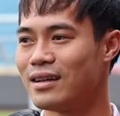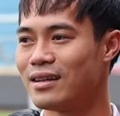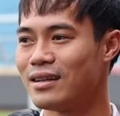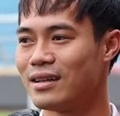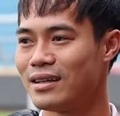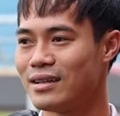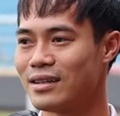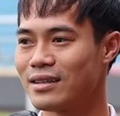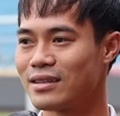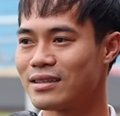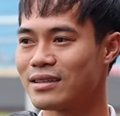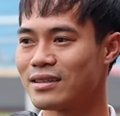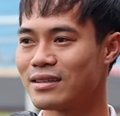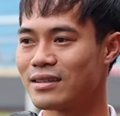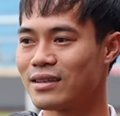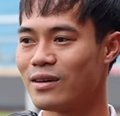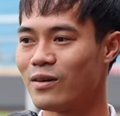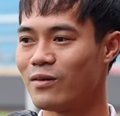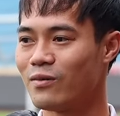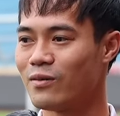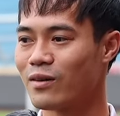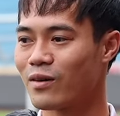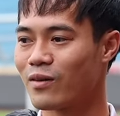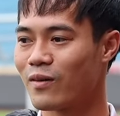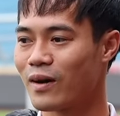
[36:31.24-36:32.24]
Thì những trận
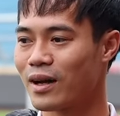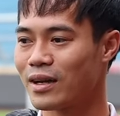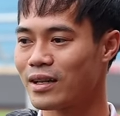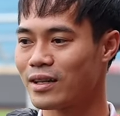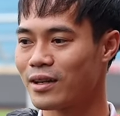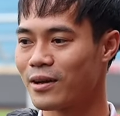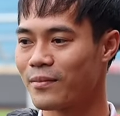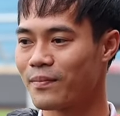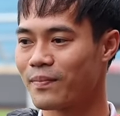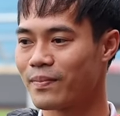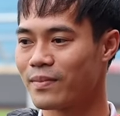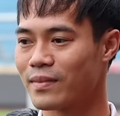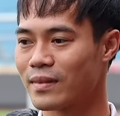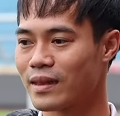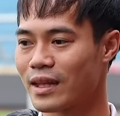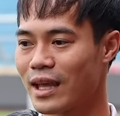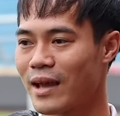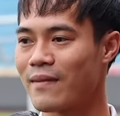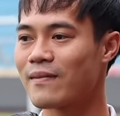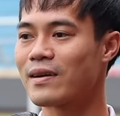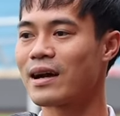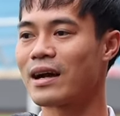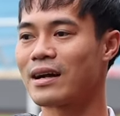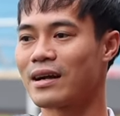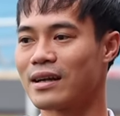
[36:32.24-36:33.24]
đấu vừa qua thì em,
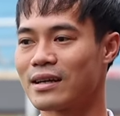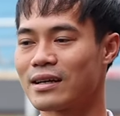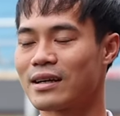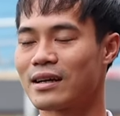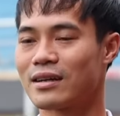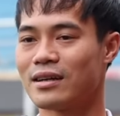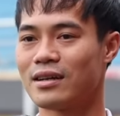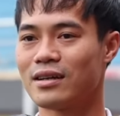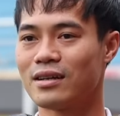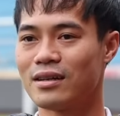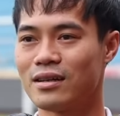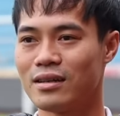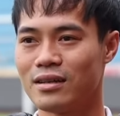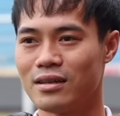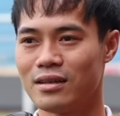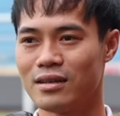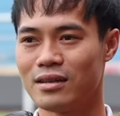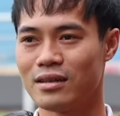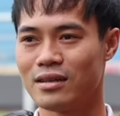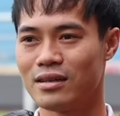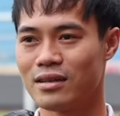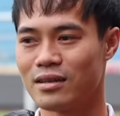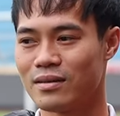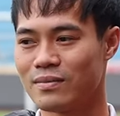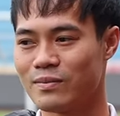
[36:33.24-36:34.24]
em càng ngày càng thấy
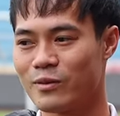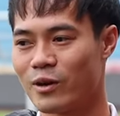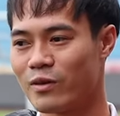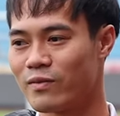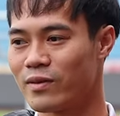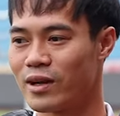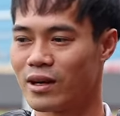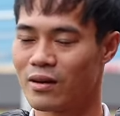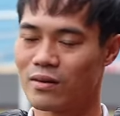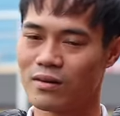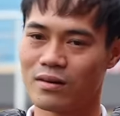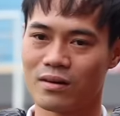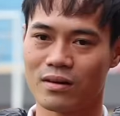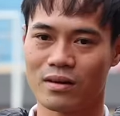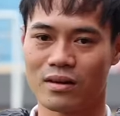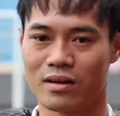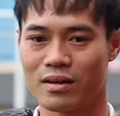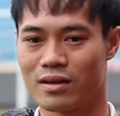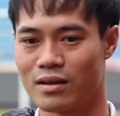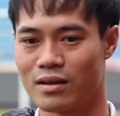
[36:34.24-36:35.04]
uh, mọi việc nó